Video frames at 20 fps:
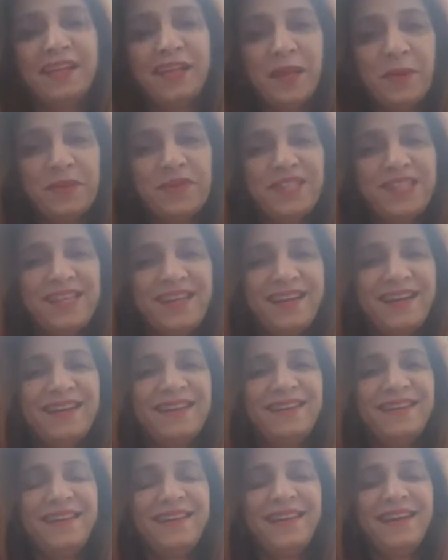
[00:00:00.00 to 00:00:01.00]
नमस्कार
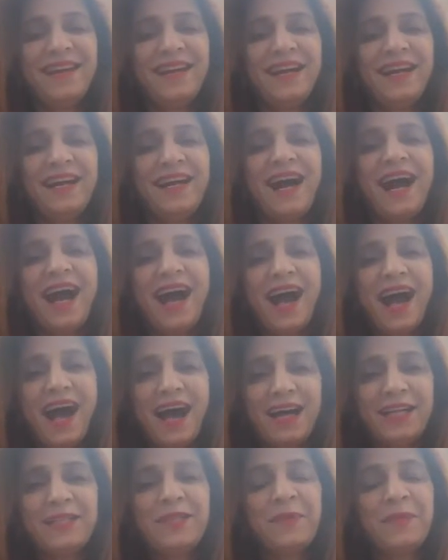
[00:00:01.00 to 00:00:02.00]

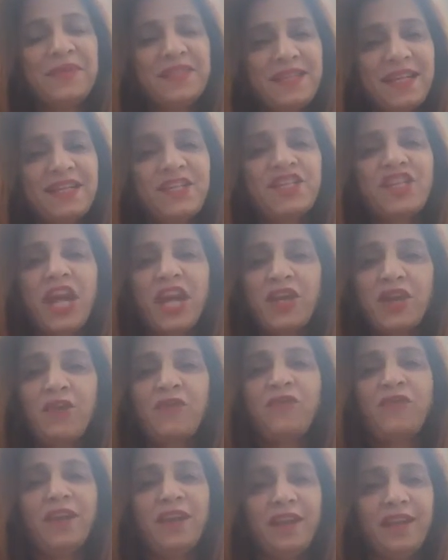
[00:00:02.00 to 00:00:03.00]
आज हमें सनशाइन
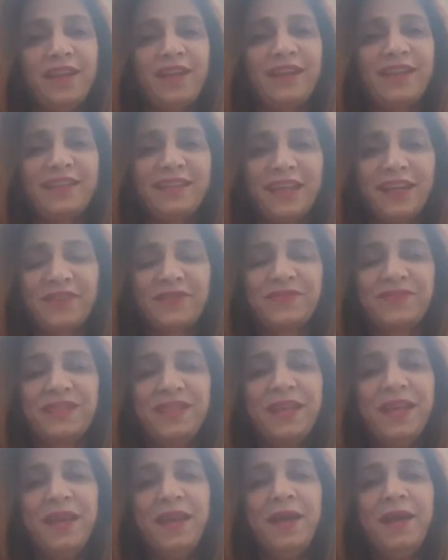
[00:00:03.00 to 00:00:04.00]
ऑफ इंडिया की तरफ से
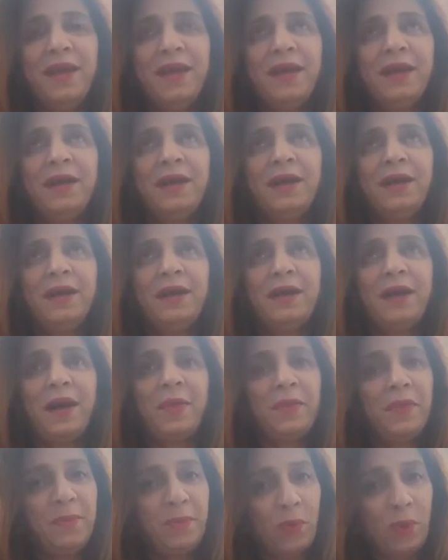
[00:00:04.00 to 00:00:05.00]

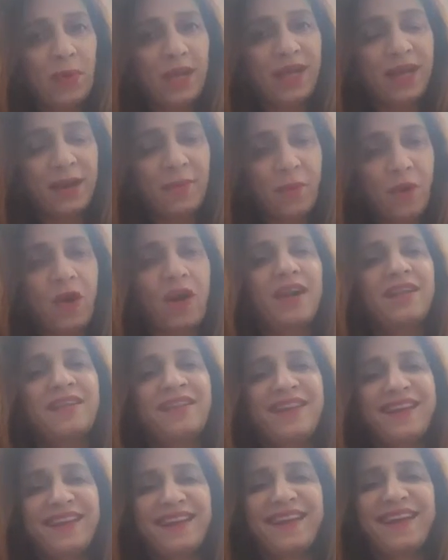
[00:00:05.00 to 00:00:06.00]
हमें बोलने का मौका
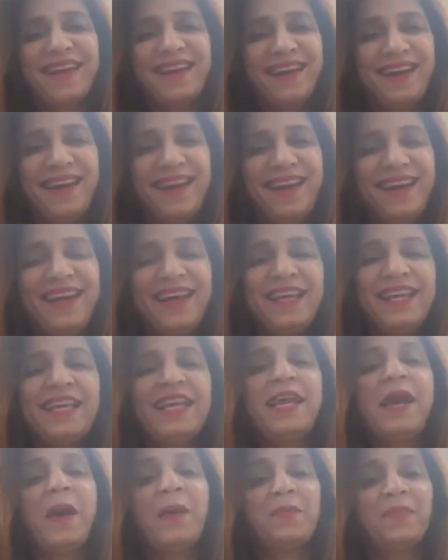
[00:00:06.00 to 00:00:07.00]
दिया गया है कि
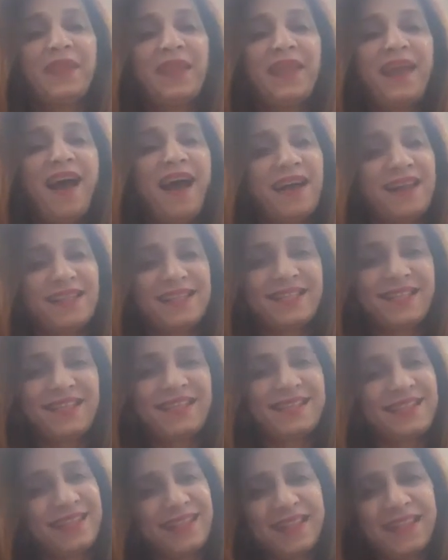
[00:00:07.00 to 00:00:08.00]
हमने आज तक
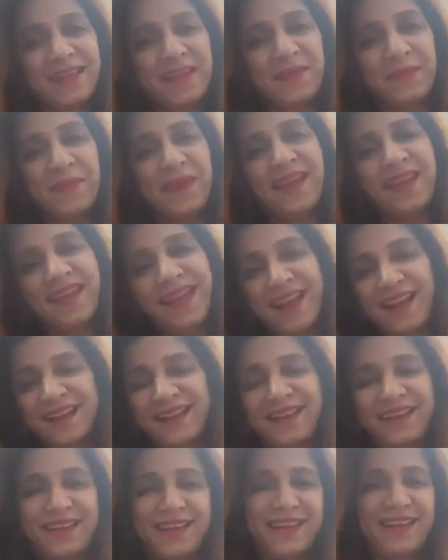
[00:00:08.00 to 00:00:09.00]
जिंदगी में क्या
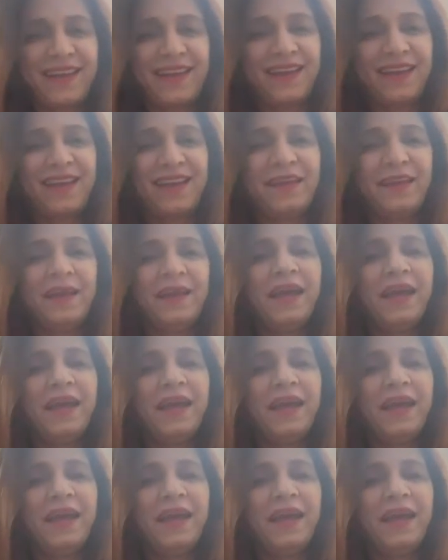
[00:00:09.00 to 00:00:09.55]
क्या किया है